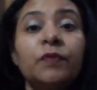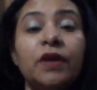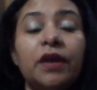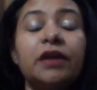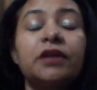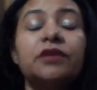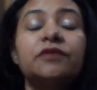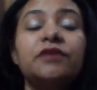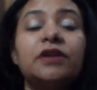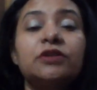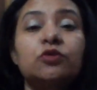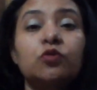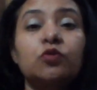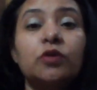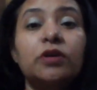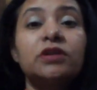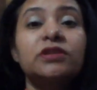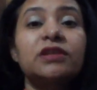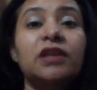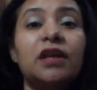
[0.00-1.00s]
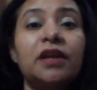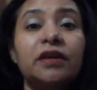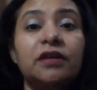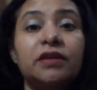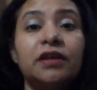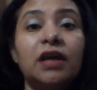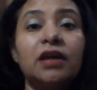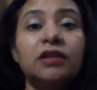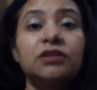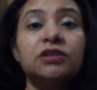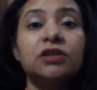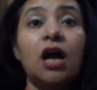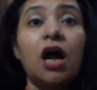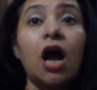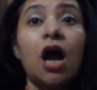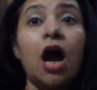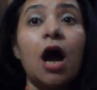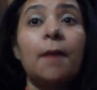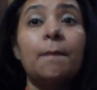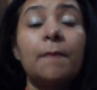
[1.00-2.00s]
एक रेस्टोरेंट सेलेक्ट किया
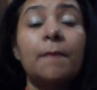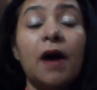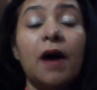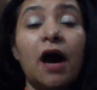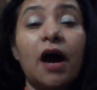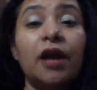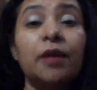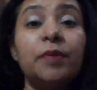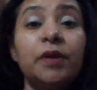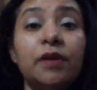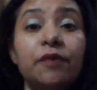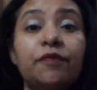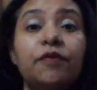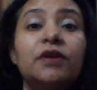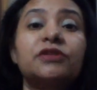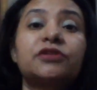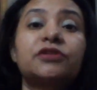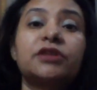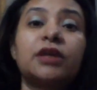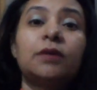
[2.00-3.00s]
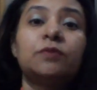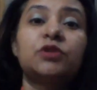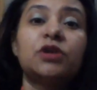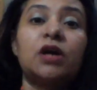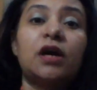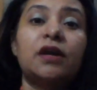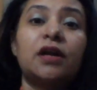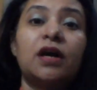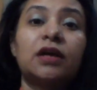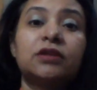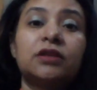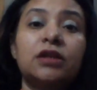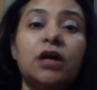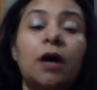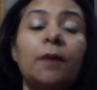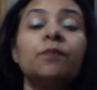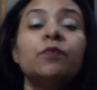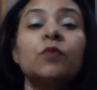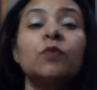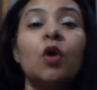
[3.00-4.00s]
जहाँ अम्मार भी फ़र्स्ट टाइम जा रहा था